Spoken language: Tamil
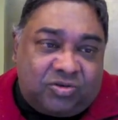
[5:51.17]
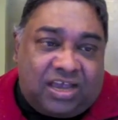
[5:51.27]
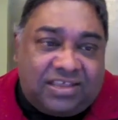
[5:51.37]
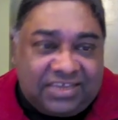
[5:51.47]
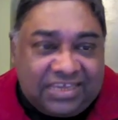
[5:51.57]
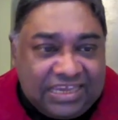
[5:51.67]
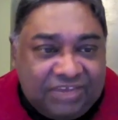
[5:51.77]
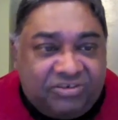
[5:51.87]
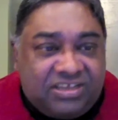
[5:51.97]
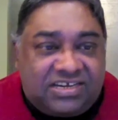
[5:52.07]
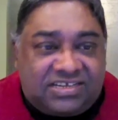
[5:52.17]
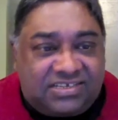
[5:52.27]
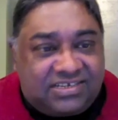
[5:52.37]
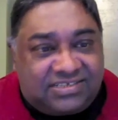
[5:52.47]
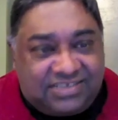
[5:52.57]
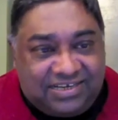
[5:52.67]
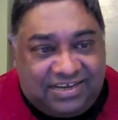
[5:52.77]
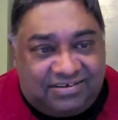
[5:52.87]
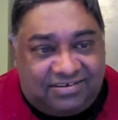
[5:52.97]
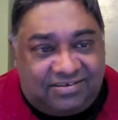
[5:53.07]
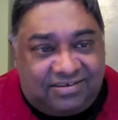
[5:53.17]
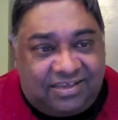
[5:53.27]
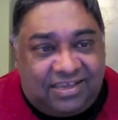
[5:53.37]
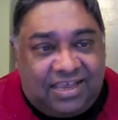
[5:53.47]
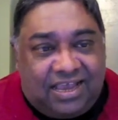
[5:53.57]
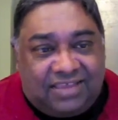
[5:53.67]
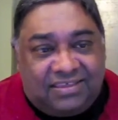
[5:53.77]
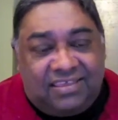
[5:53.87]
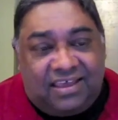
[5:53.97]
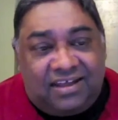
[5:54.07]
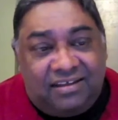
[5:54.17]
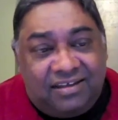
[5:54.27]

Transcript: அது ஈவன் ஜஸ்டிஸ் இல்லை அதுதான்